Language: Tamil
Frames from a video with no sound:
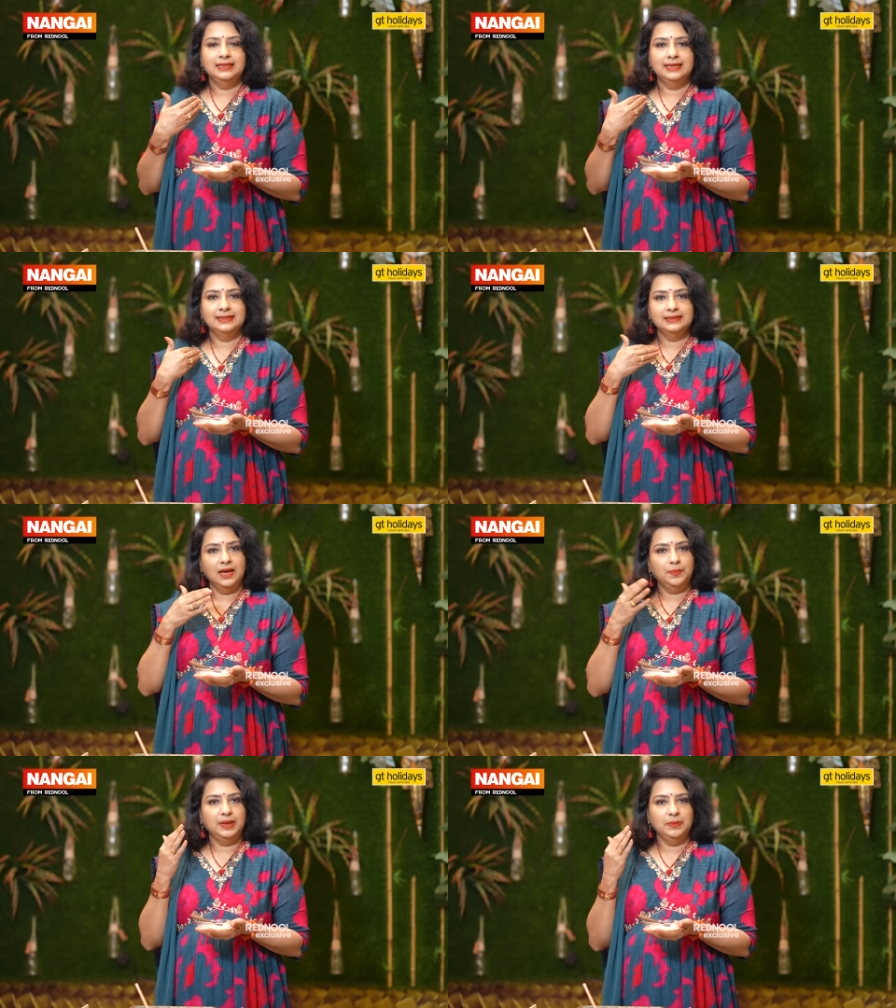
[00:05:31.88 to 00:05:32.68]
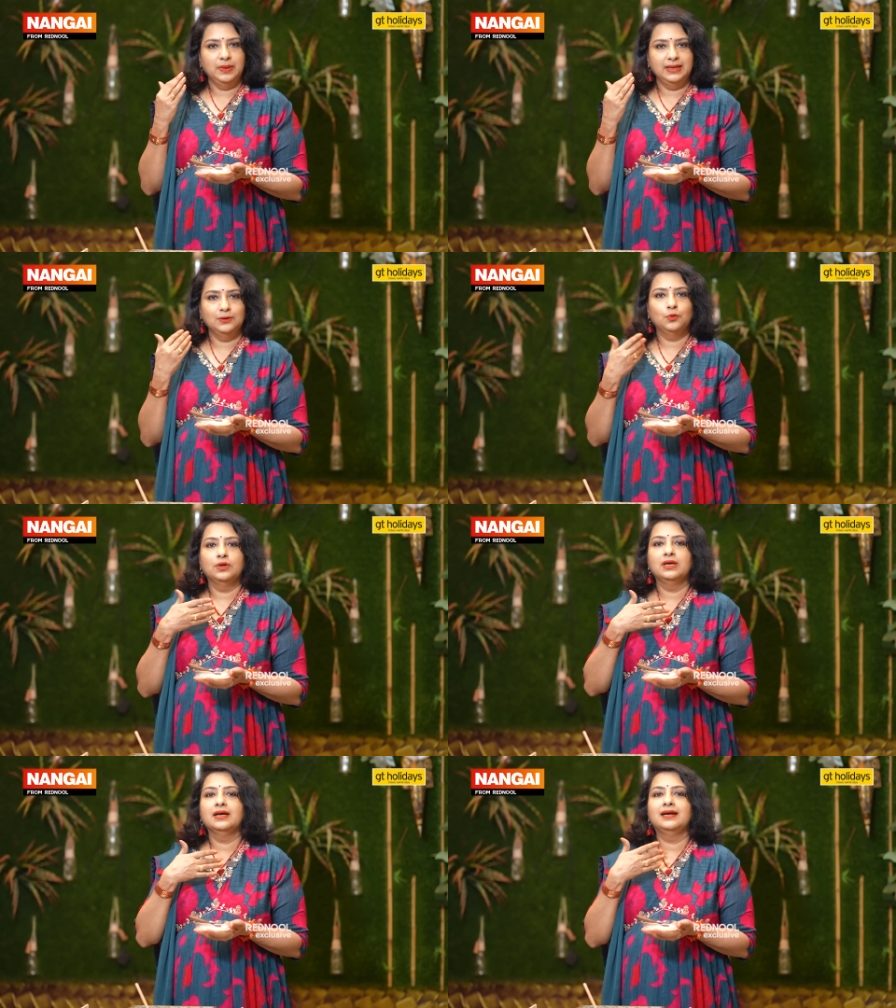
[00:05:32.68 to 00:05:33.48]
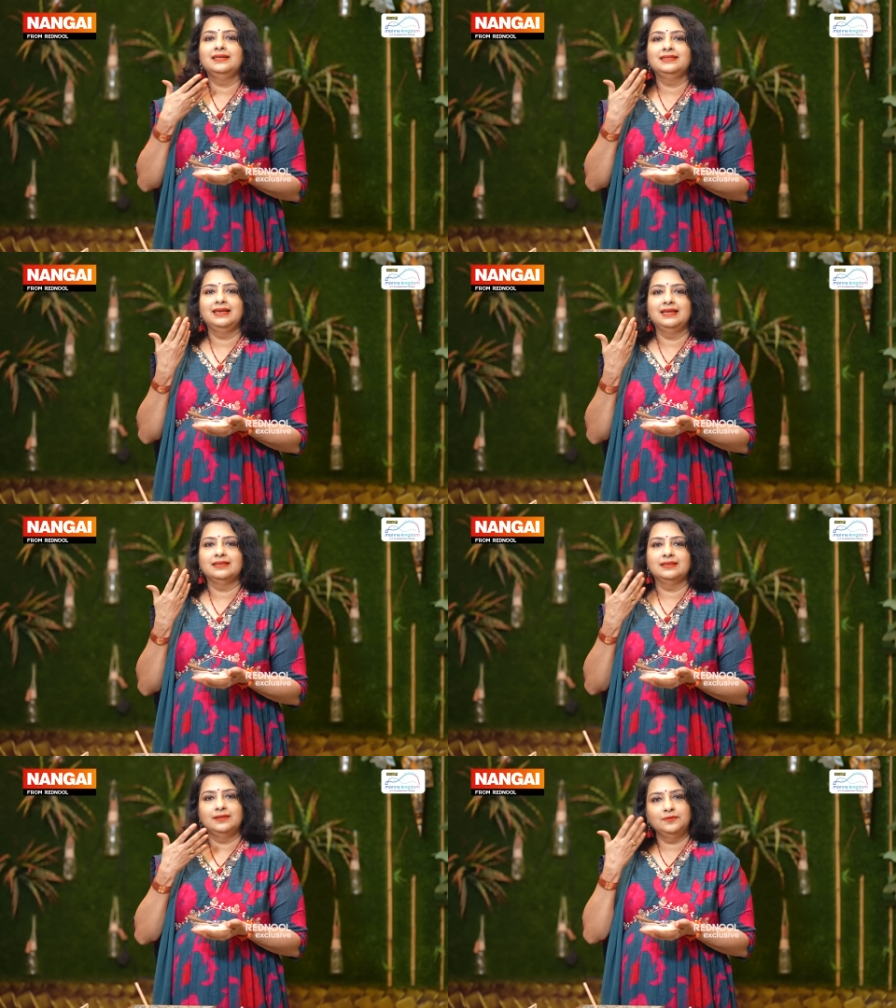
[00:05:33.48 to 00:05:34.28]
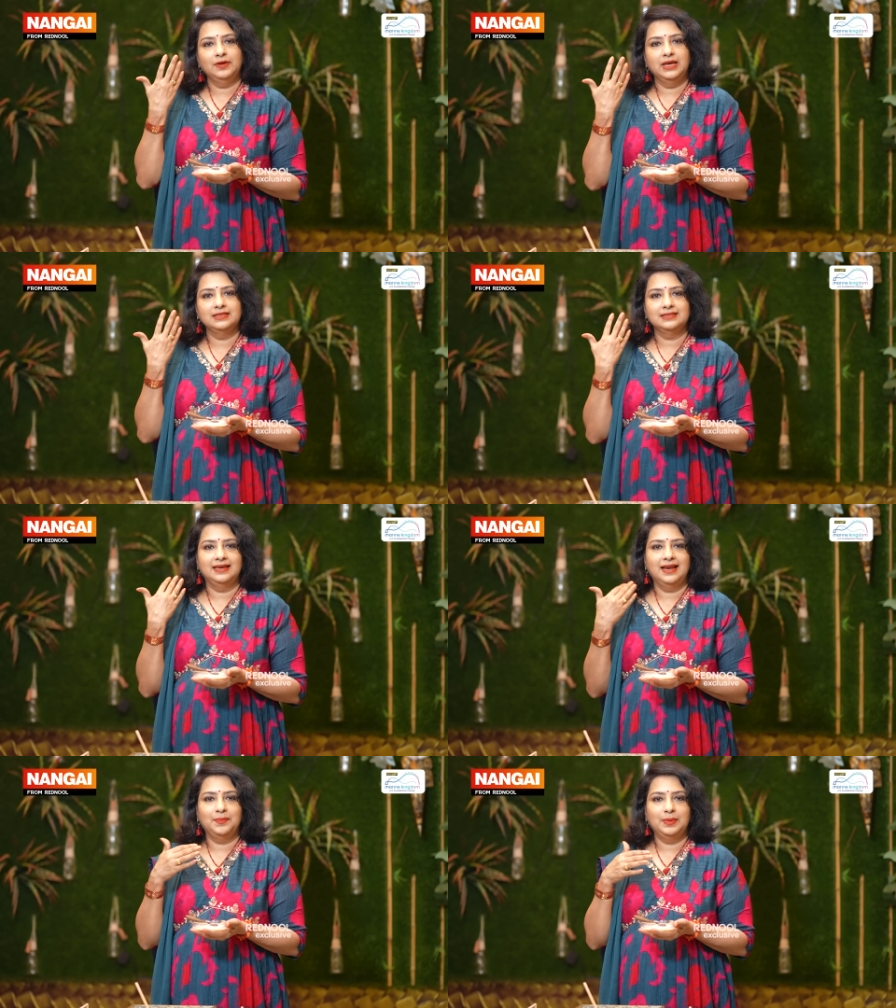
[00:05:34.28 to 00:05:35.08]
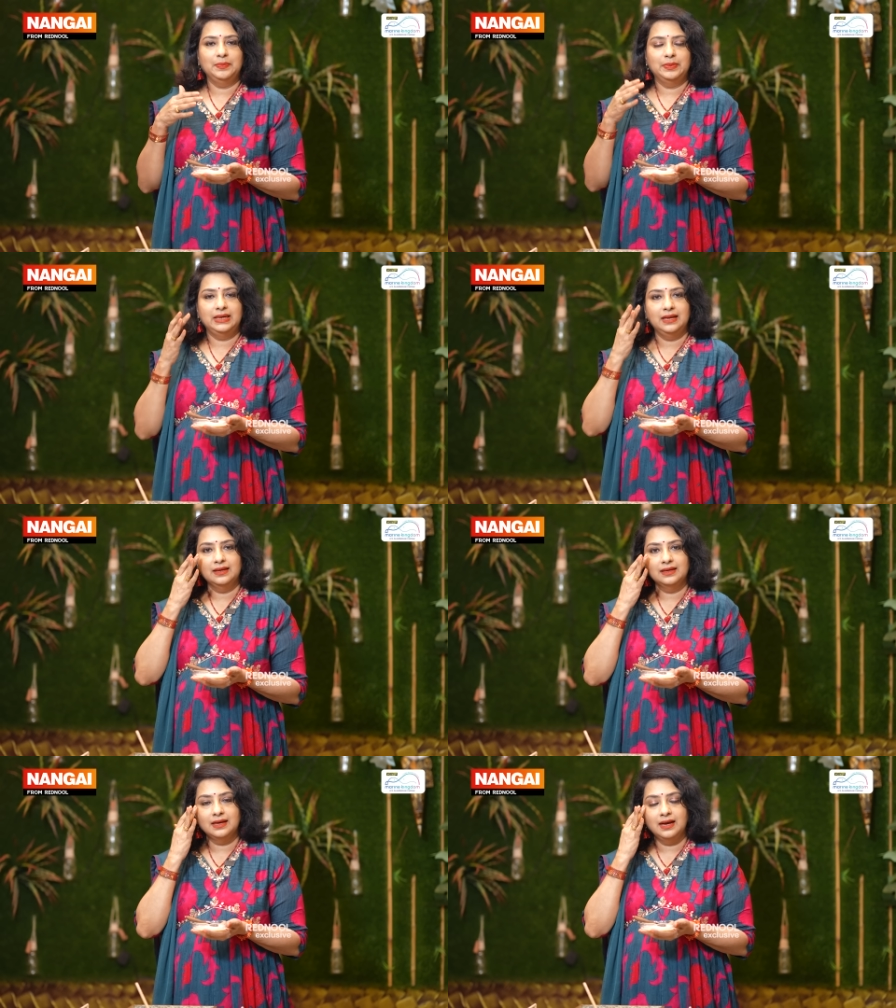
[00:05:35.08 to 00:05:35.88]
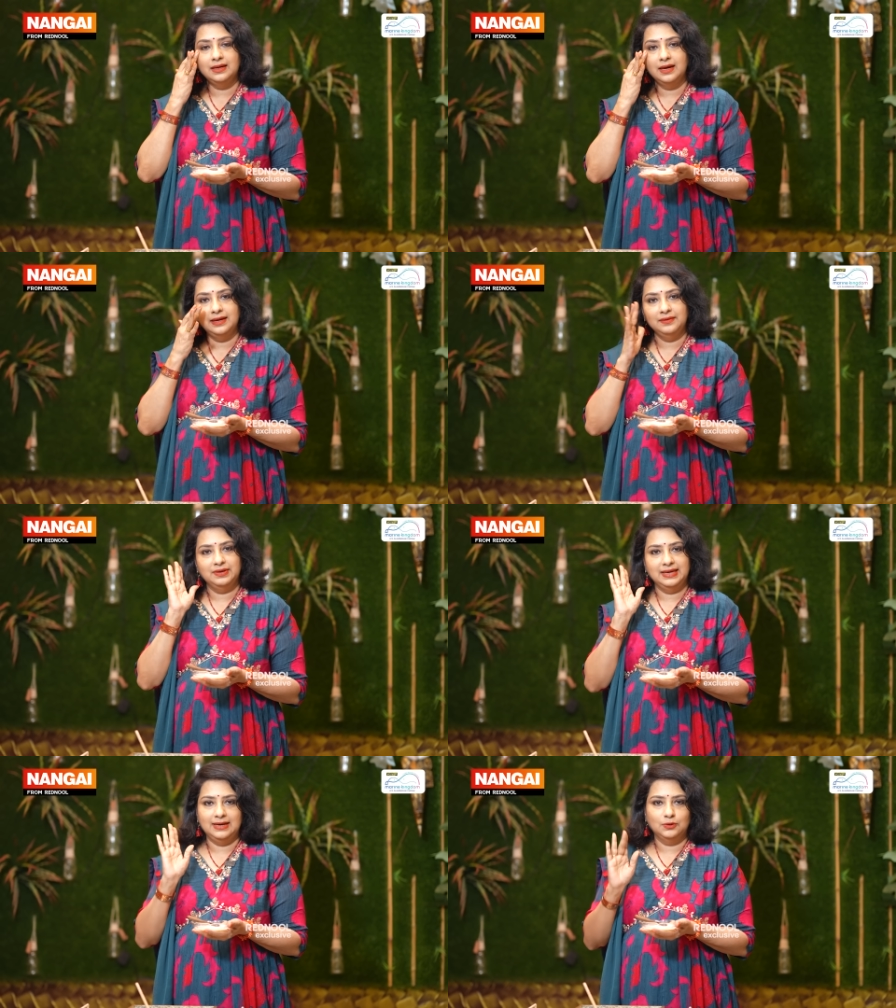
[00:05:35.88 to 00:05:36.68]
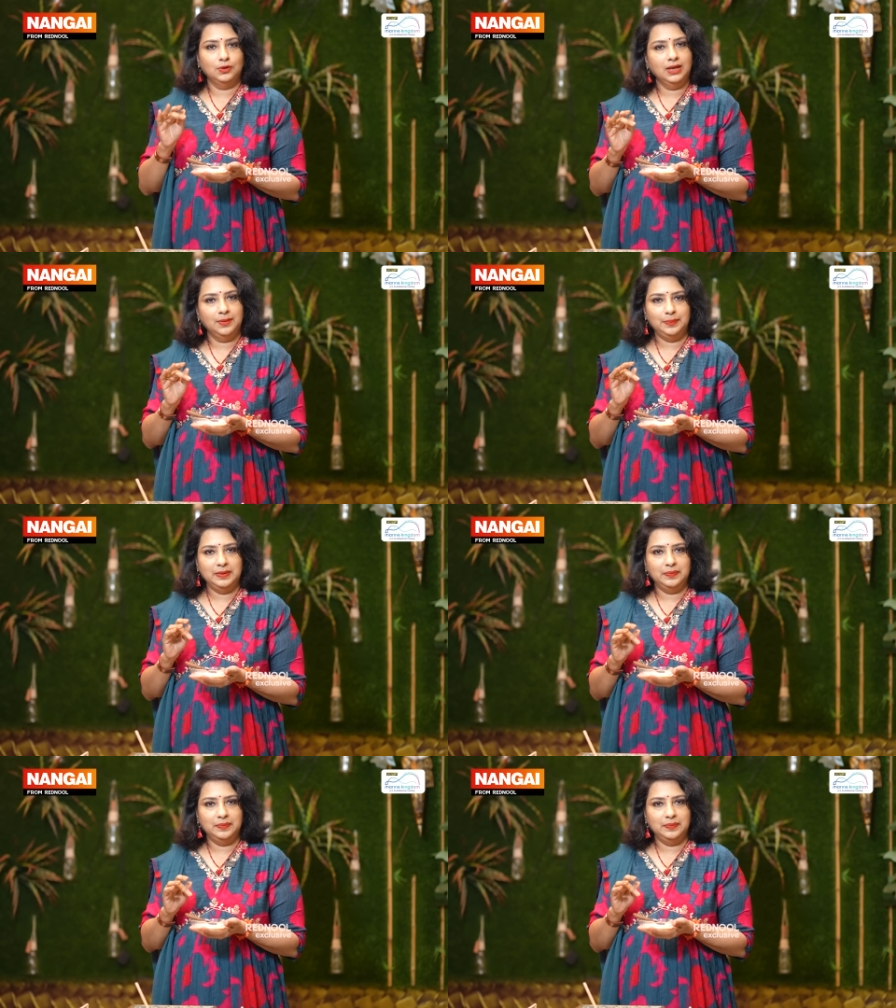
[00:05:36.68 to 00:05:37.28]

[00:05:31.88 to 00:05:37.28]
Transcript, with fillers: இதை எடுத்து அப்ளை பண்ணிக்கோங்க கழுத்துலேருந்து ஃபேஸ் எல்லாம் அப்ளை பண்ணலாம் கண் அடிவரையில் கூட அப்ளை